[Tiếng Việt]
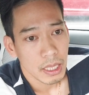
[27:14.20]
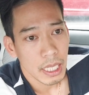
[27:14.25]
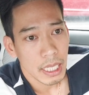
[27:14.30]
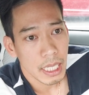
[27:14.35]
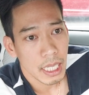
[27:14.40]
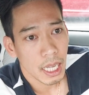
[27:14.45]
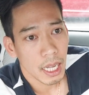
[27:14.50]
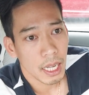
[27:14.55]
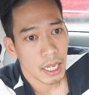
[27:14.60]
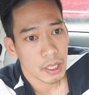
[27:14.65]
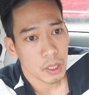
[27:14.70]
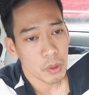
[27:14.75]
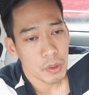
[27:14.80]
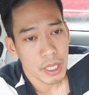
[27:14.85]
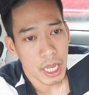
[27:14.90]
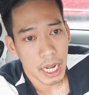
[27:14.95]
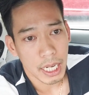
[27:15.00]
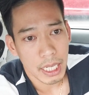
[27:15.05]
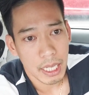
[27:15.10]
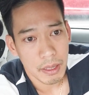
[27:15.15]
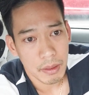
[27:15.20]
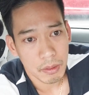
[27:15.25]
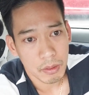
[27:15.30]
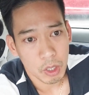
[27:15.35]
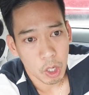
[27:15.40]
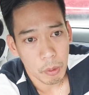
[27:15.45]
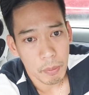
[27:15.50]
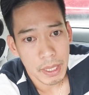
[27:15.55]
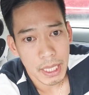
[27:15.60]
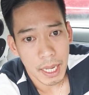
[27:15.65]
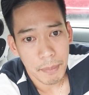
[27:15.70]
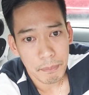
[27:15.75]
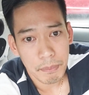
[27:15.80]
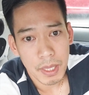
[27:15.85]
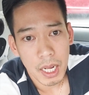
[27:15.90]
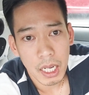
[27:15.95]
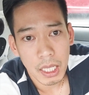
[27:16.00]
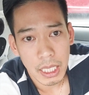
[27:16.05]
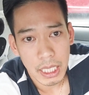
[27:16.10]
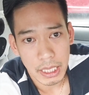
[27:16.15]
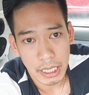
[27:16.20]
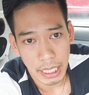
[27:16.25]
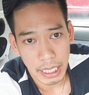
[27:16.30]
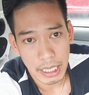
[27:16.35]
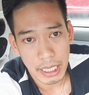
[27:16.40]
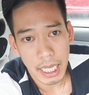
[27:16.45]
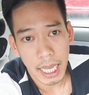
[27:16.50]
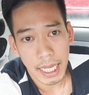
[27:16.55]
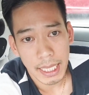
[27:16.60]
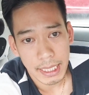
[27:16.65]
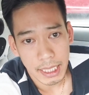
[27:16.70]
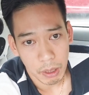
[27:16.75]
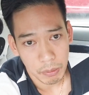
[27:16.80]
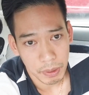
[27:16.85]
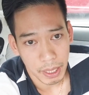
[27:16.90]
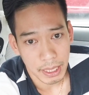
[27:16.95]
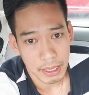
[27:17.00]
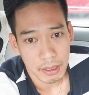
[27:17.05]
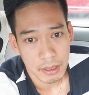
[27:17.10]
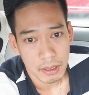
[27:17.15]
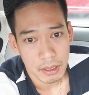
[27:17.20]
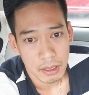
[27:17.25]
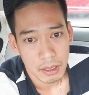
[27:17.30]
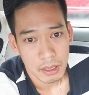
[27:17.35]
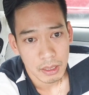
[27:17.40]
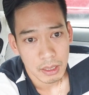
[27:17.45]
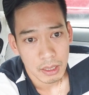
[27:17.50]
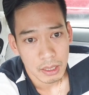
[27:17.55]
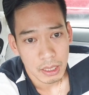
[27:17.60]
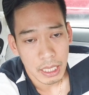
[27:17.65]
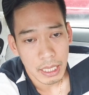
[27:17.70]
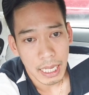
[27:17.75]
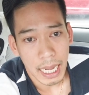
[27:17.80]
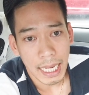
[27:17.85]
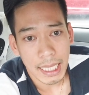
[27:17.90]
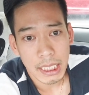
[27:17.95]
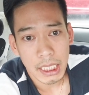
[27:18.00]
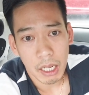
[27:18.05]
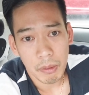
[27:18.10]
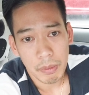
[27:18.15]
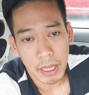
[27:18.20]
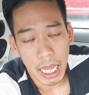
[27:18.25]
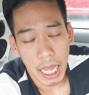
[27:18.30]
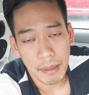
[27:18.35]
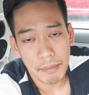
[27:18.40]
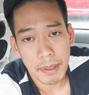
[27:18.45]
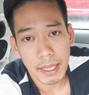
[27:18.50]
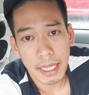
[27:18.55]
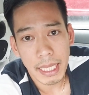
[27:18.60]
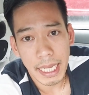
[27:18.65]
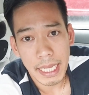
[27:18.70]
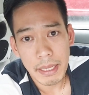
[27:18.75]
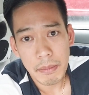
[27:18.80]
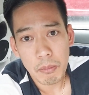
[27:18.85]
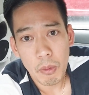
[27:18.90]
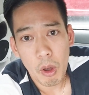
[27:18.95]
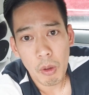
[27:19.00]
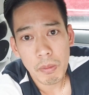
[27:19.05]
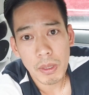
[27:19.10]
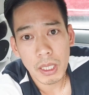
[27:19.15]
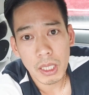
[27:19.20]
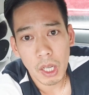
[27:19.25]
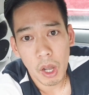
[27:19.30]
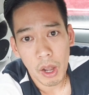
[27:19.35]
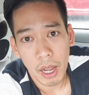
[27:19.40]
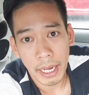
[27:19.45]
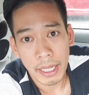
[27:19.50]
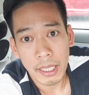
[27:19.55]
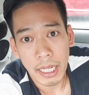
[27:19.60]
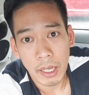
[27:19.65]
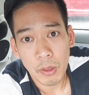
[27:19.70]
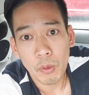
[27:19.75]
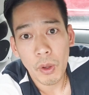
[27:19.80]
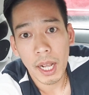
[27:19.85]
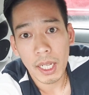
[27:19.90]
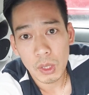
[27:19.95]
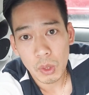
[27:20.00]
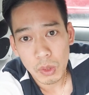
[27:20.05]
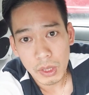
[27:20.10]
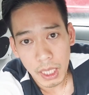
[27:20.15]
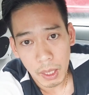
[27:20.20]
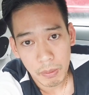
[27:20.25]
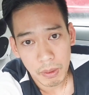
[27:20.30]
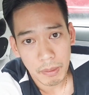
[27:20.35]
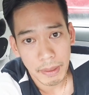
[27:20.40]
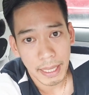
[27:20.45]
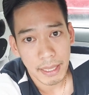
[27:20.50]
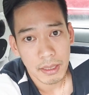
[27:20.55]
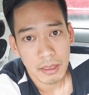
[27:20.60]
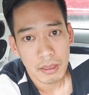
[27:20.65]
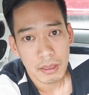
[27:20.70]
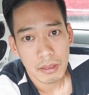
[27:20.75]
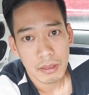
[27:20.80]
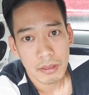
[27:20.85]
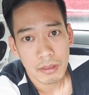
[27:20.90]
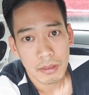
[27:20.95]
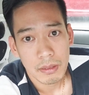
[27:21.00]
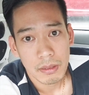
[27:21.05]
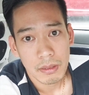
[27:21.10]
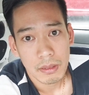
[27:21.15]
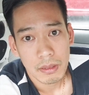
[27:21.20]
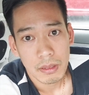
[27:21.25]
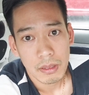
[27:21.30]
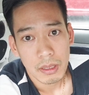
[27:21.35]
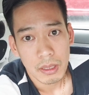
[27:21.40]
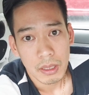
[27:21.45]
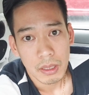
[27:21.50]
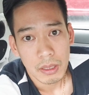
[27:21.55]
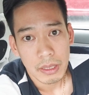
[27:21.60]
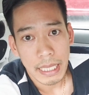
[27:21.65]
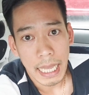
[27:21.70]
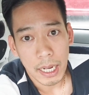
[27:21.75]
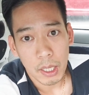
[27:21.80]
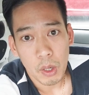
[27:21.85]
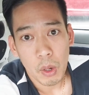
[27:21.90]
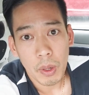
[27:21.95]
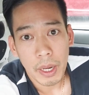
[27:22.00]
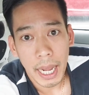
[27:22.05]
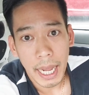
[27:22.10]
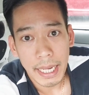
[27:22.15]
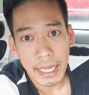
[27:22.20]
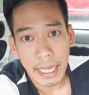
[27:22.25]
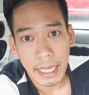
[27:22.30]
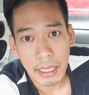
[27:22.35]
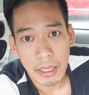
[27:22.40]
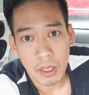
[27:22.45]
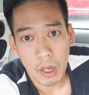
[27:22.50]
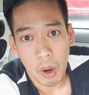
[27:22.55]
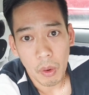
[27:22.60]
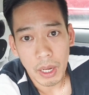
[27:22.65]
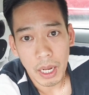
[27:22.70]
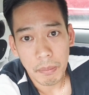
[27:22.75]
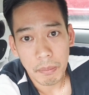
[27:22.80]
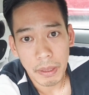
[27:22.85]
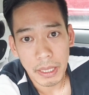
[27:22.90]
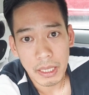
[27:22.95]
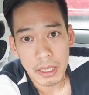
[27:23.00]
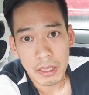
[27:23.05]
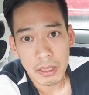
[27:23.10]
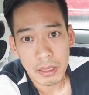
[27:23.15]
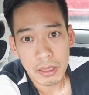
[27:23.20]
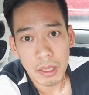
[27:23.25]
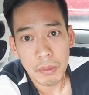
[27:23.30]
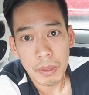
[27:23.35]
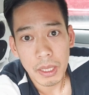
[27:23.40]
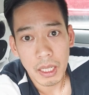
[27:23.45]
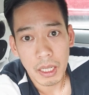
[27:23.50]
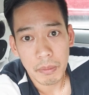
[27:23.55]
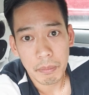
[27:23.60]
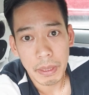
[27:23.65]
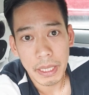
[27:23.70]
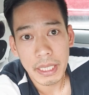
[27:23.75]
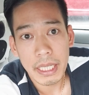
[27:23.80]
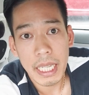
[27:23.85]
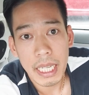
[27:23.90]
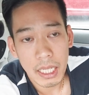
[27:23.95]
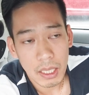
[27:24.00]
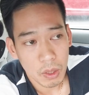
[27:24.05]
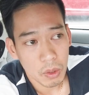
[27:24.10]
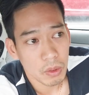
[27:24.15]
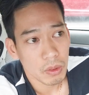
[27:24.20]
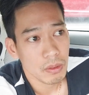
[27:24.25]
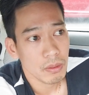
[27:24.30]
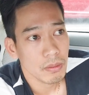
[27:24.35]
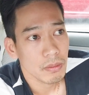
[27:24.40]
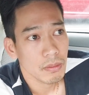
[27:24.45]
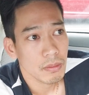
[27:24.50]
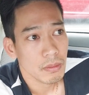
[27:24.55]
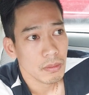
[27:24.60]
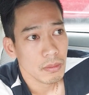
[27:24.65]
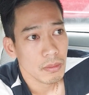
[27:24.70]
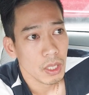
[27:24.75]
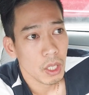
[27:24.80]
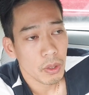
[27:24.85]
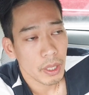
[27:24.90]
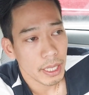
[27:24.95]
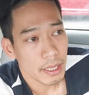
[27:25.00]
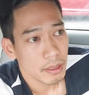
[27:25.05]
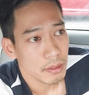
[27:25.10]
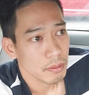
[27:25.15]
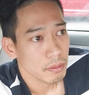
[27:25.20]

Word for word: thì uh, cô vợ này cổ mới đâm đơn ly dị với anh chồng này thì anh chồng này anh mới lấy bốn đứa con anh anh quăng xuống sông các bạn và cô gái này cổ đã bị giống như là bị điên luôn ok